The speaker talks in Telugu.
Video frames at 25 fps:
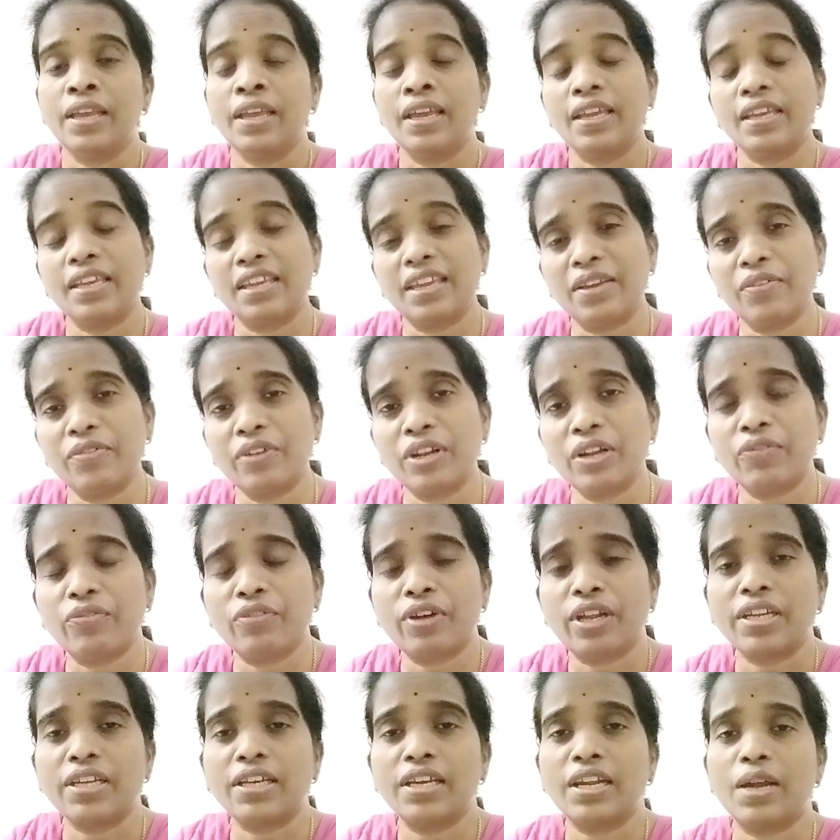ఇంకేమైనా
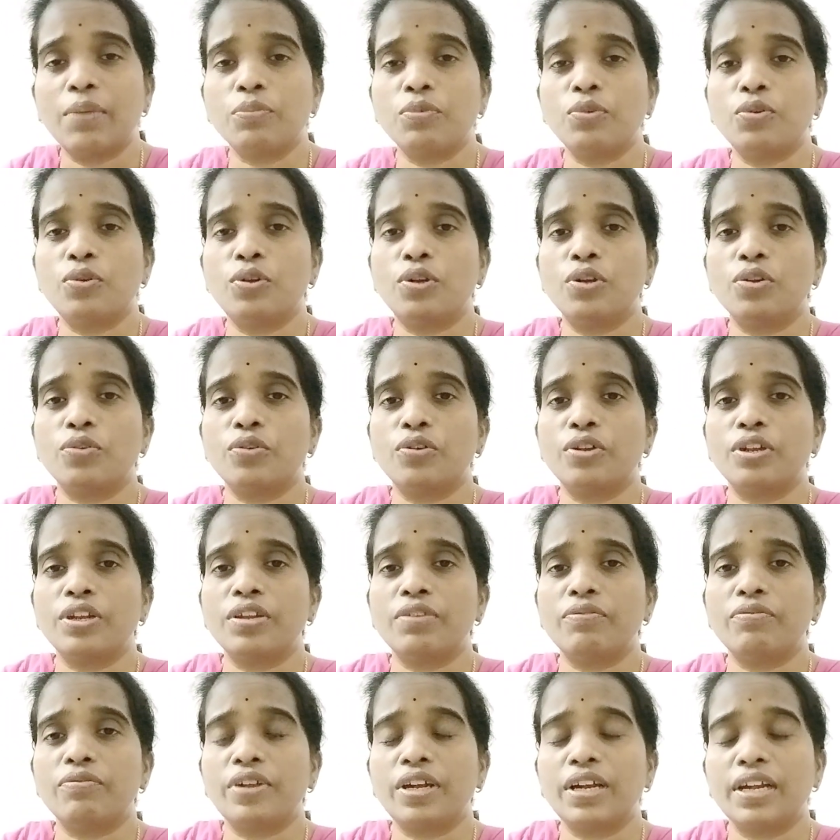వన్ గ్రామ్ గోల్డ్
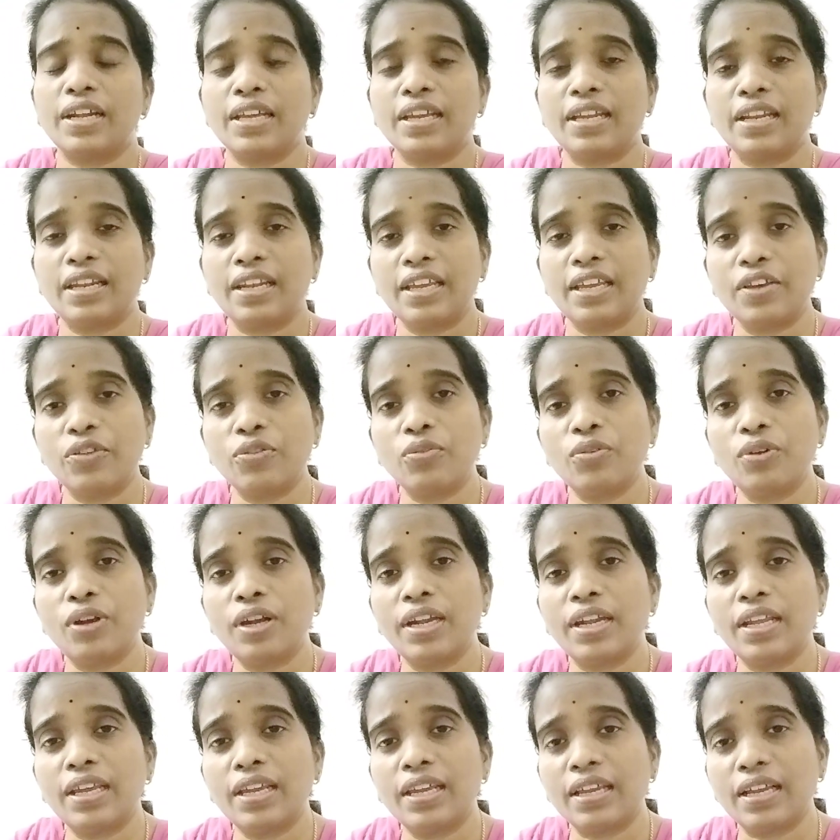కొనివ్వండి లేదు
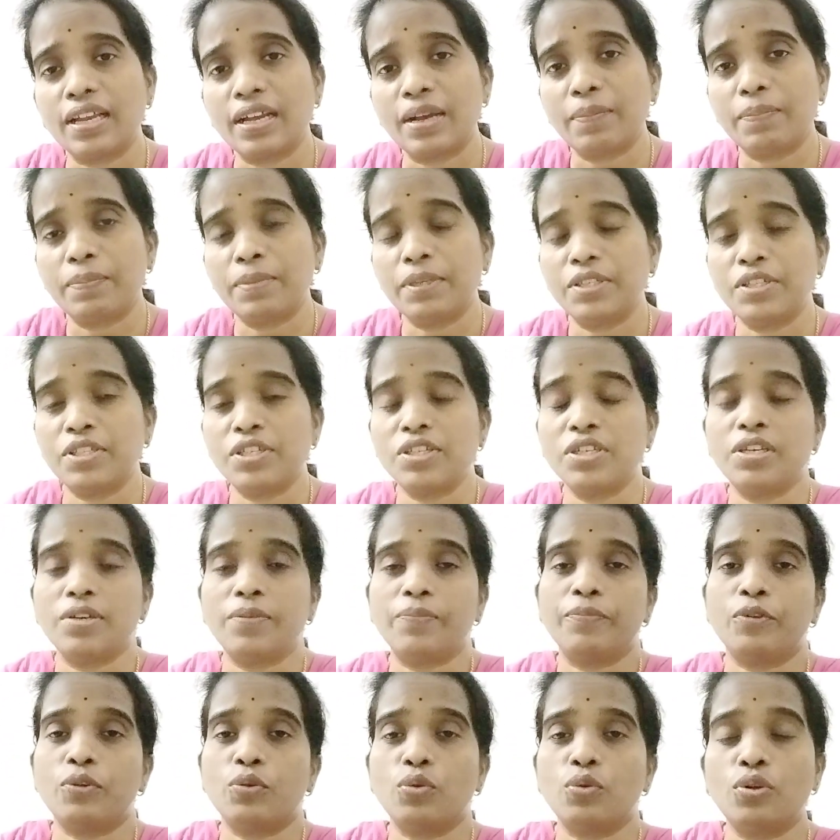అంటే ఇంకా పిచ్చి
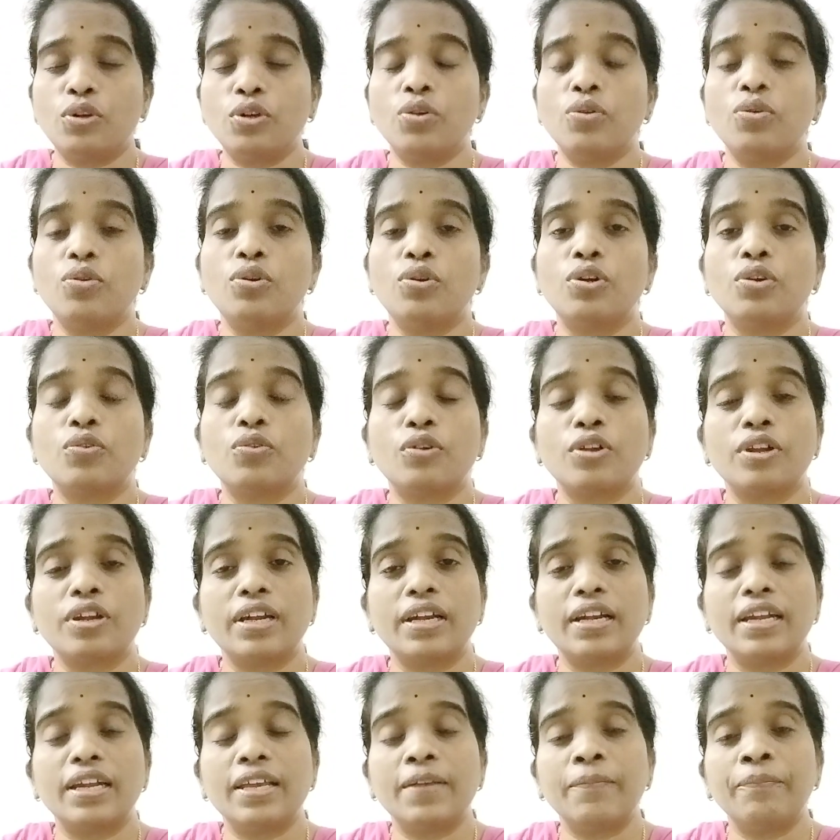రోల్డ్ గోల్డ్
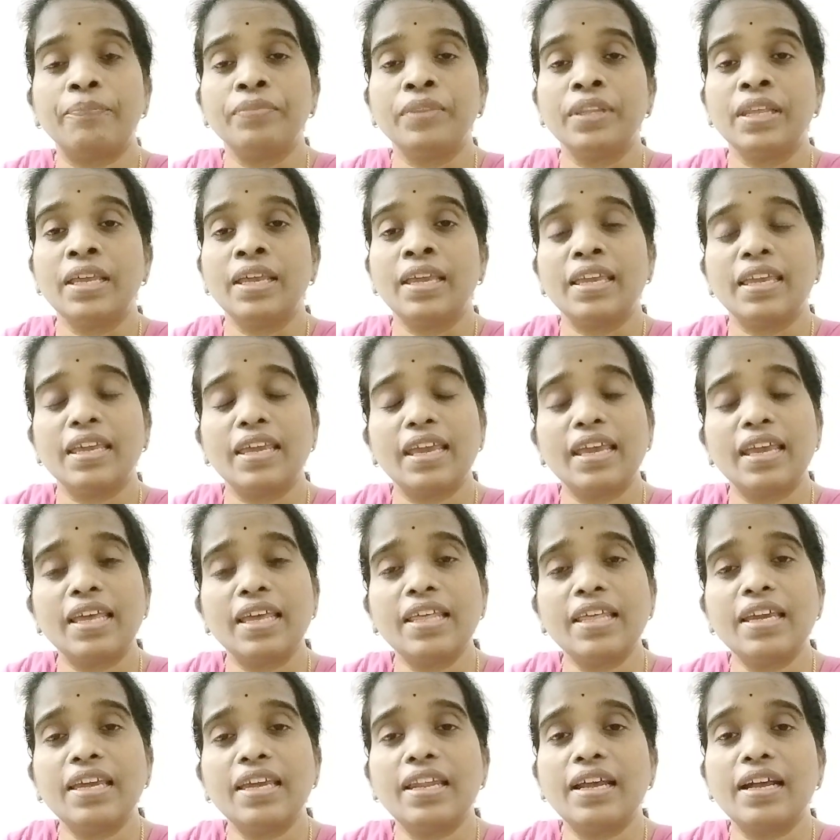కొనండి
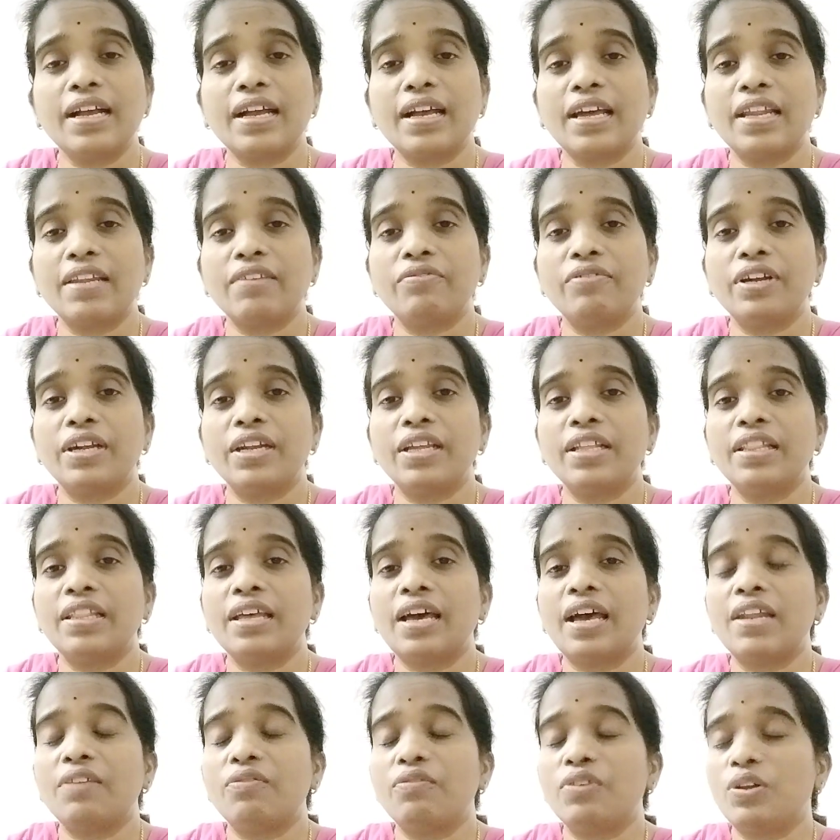ఏది ఏదైనా కానివ్వండి
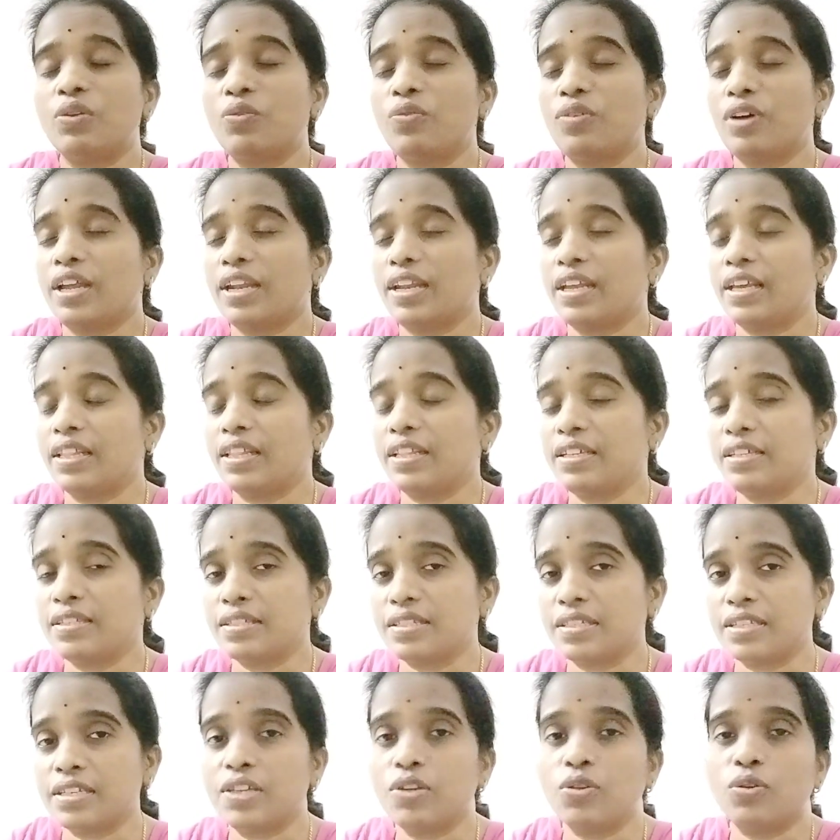దాని విలువ అనేది
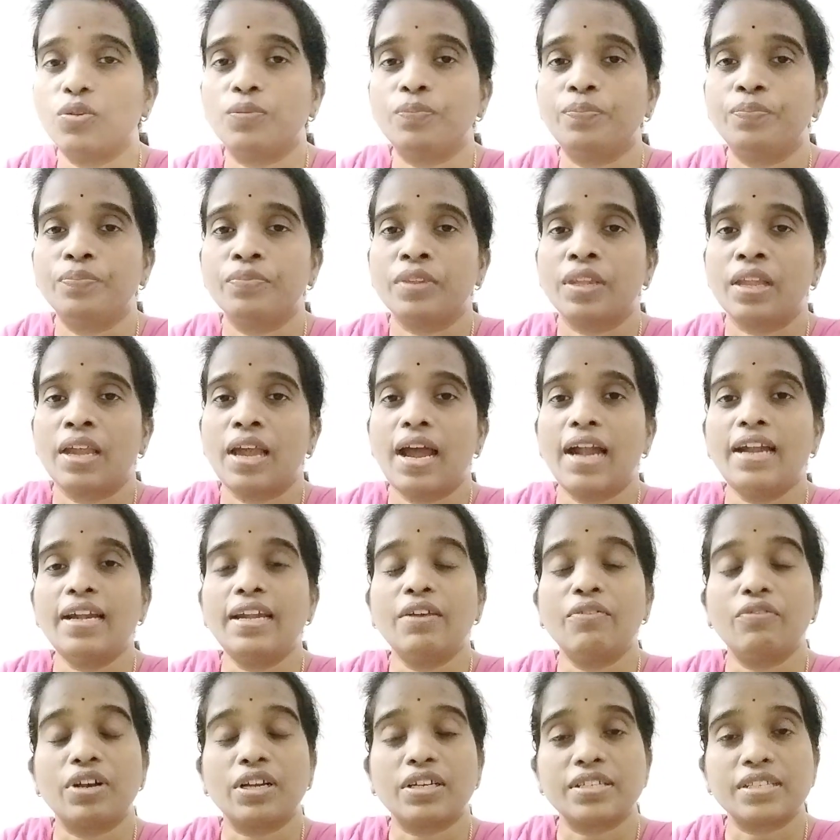జీరో
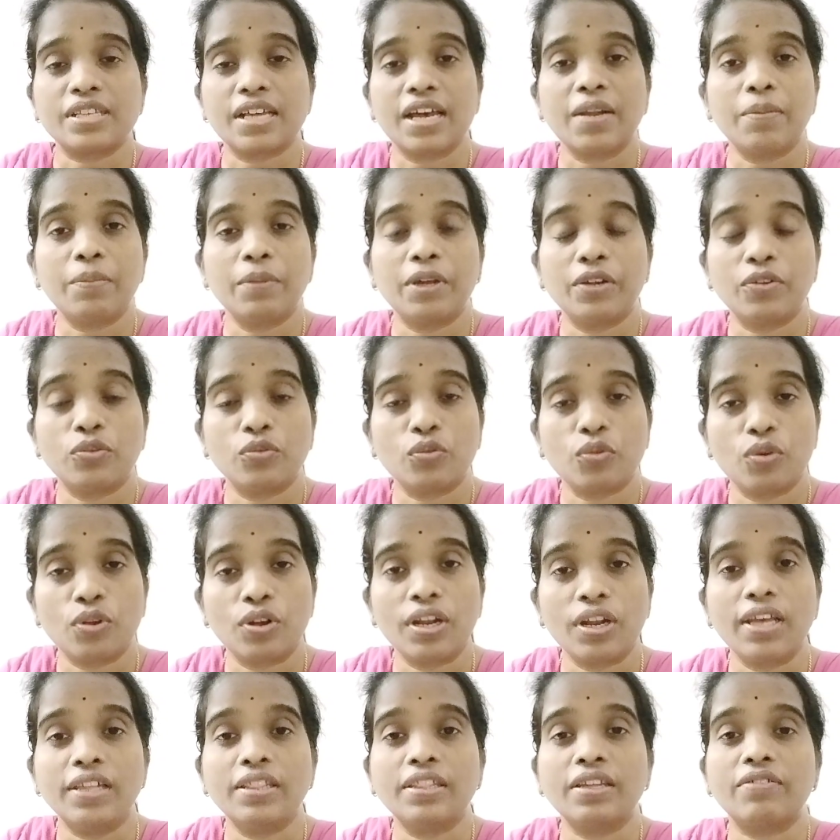అంటే ఒకసారి మనం
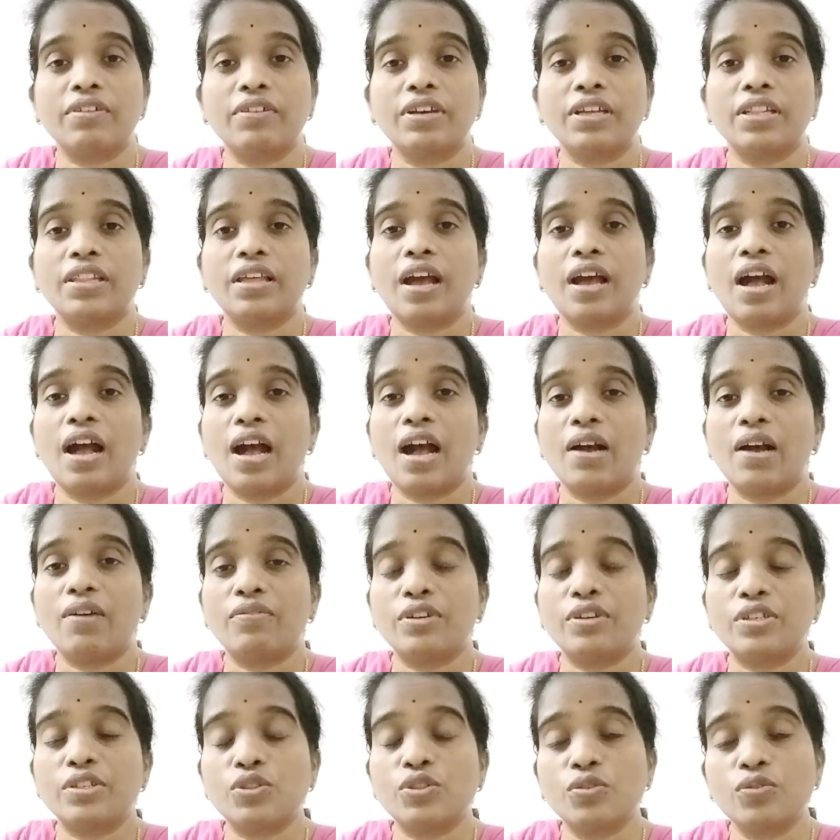కొన్న తర్వాత ఆ
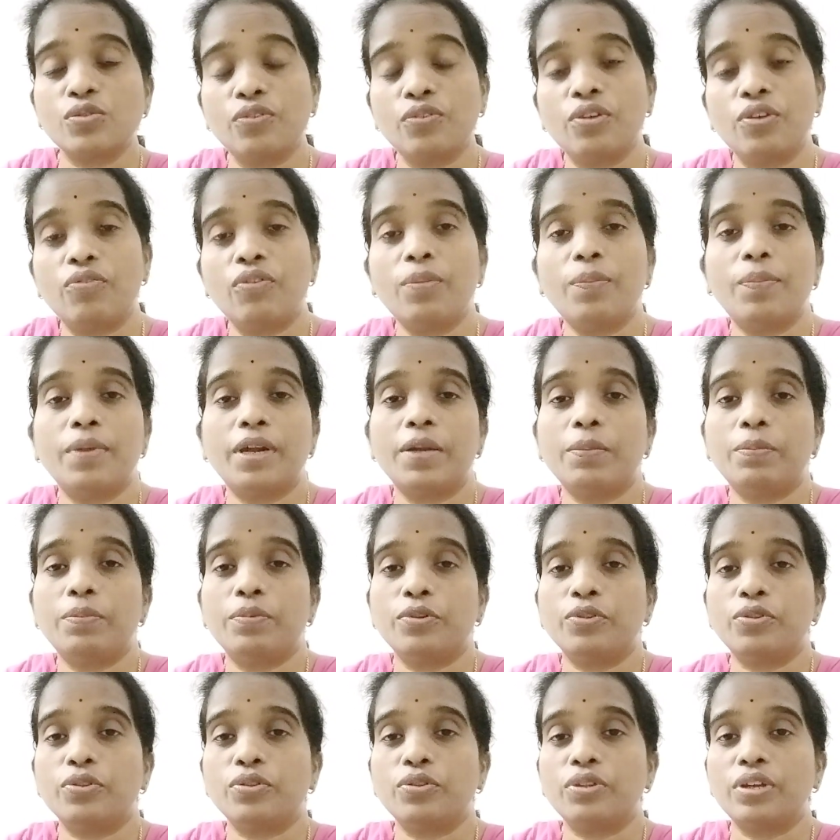వస్తువు విలువ
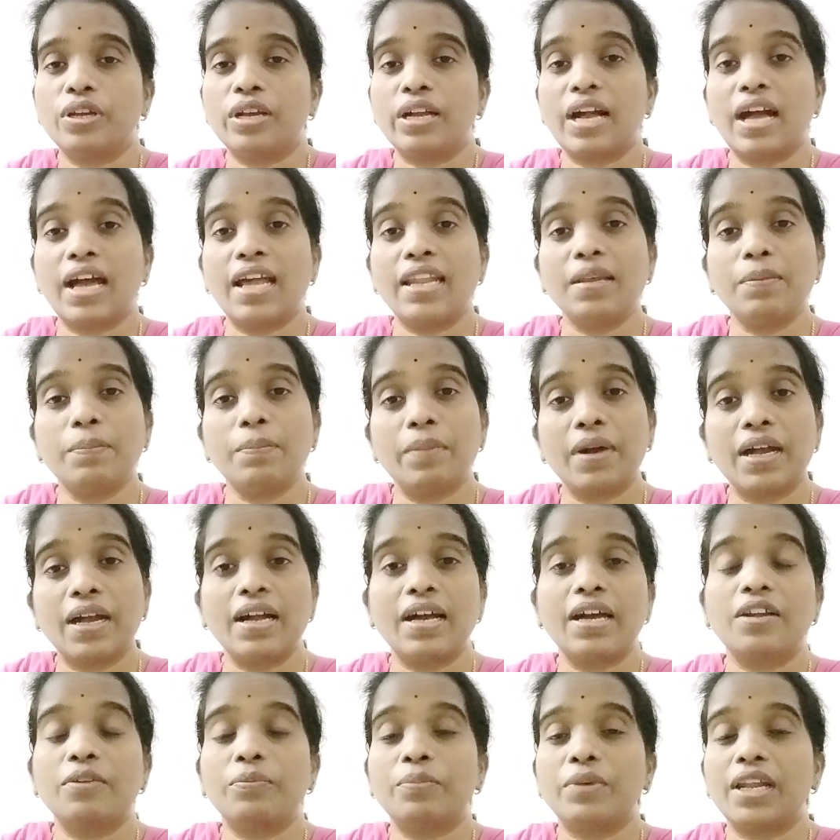పడిపోతుంది కానీ
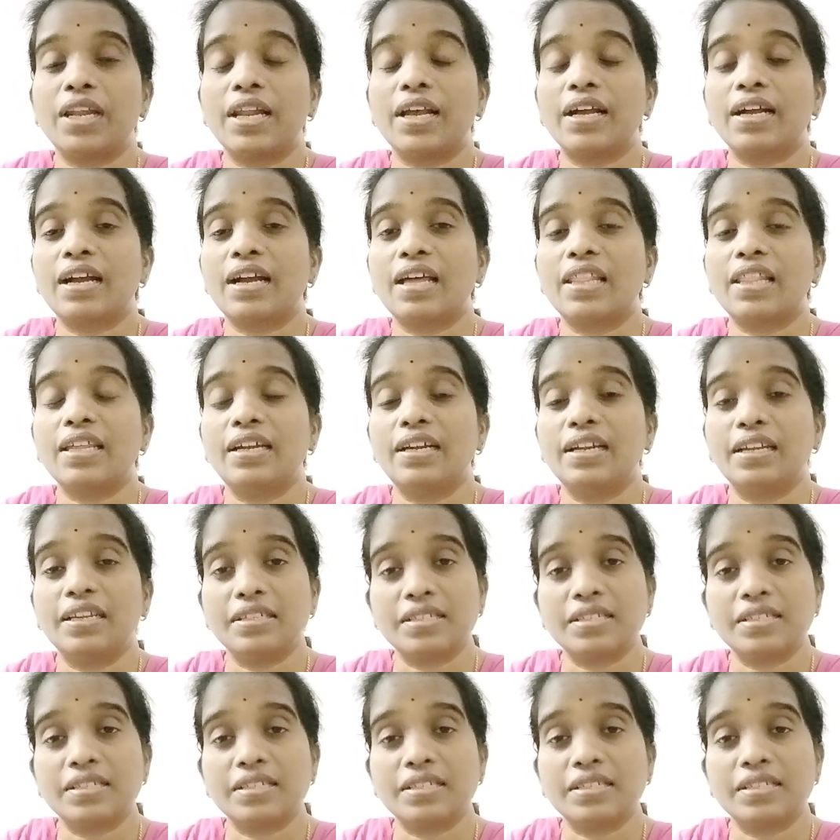బంగారం అలా కాదండి